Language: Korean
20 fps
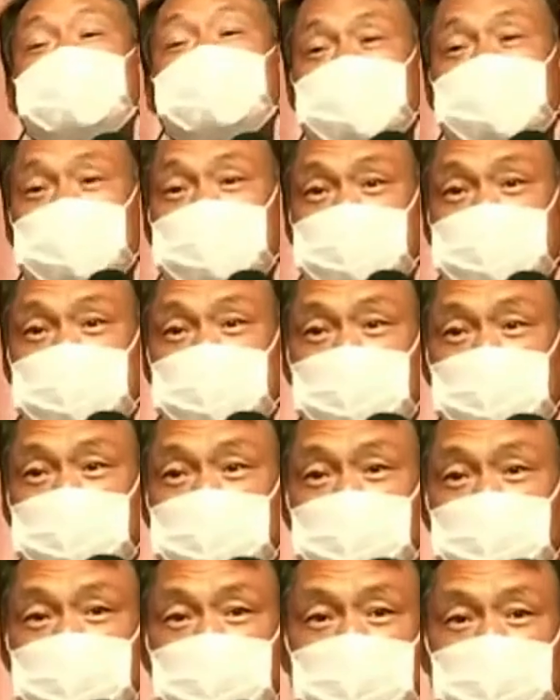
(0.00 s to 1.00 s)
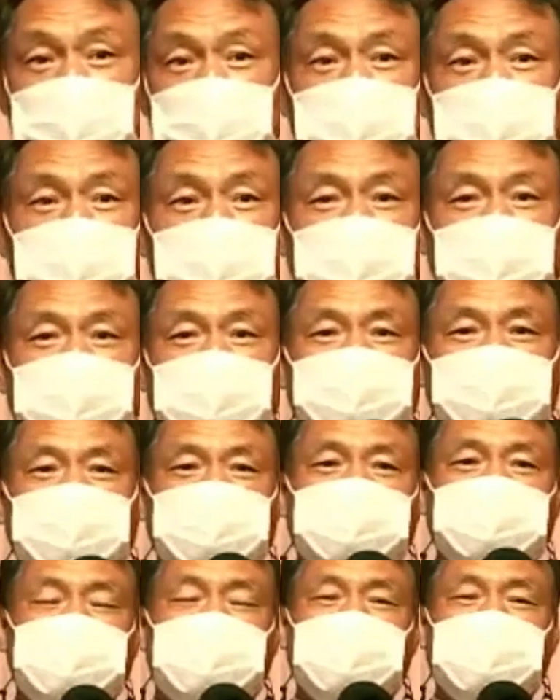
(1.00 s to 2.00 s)
거죠?
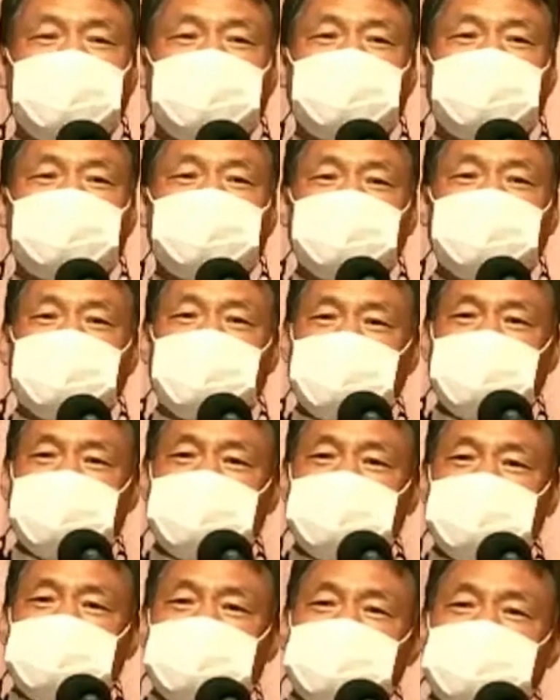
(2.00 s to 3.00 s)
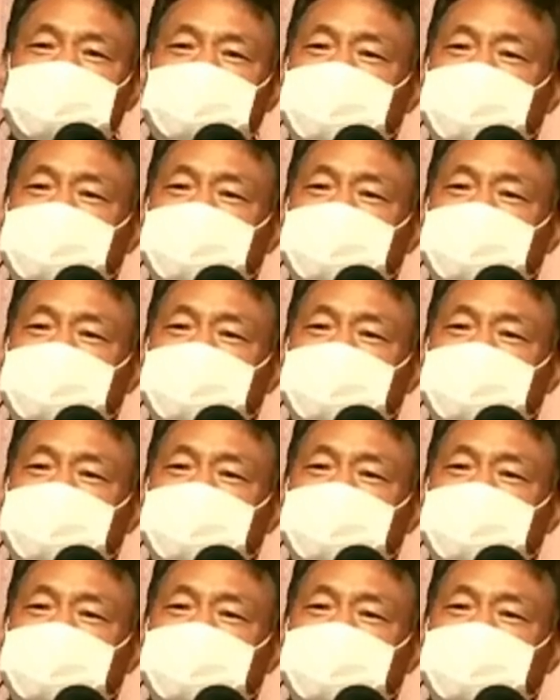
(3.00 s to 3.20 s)
그게 지금요 흑암